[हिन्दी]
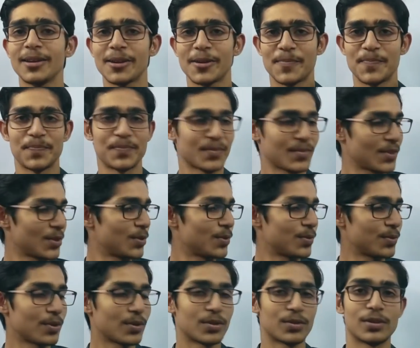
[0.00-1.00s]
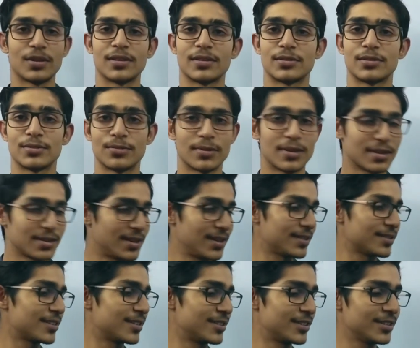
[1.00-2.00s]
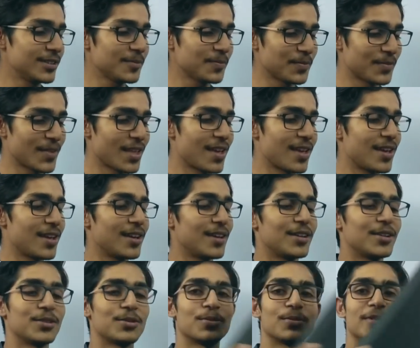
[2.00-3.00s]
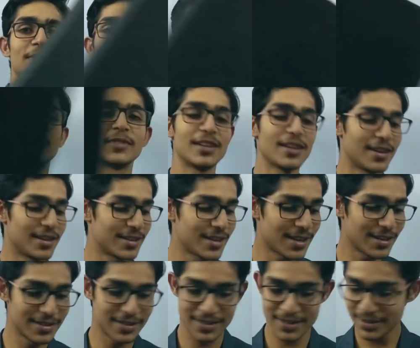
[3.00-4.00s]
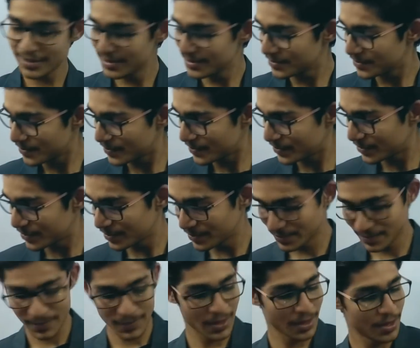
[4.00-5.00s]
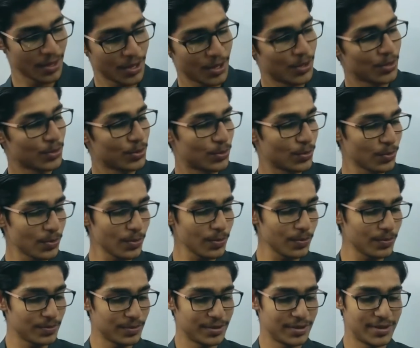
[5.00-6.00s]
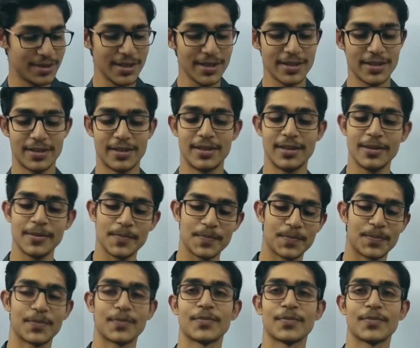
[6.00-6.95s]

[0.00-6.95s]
है थोड़ा गेस करिए तो ये हमने हटा दिया तो ये देखिए